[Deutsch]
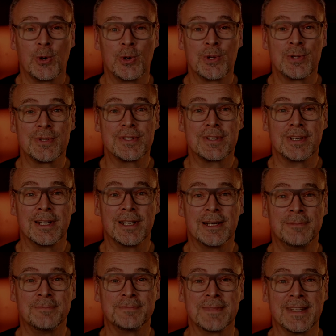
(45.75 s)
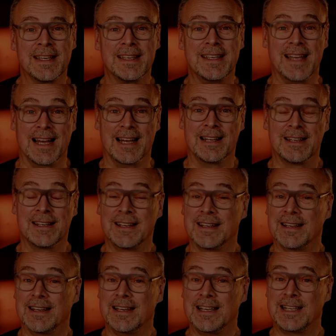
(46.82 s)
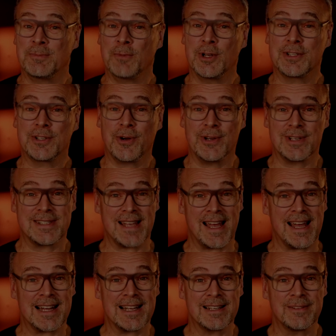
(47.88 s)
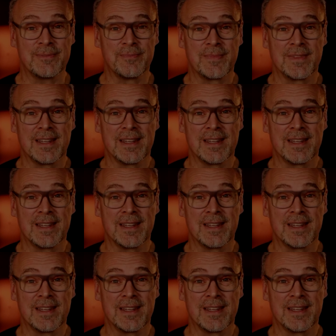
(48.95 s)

Und ähm, ja, ich möchte euch sagen,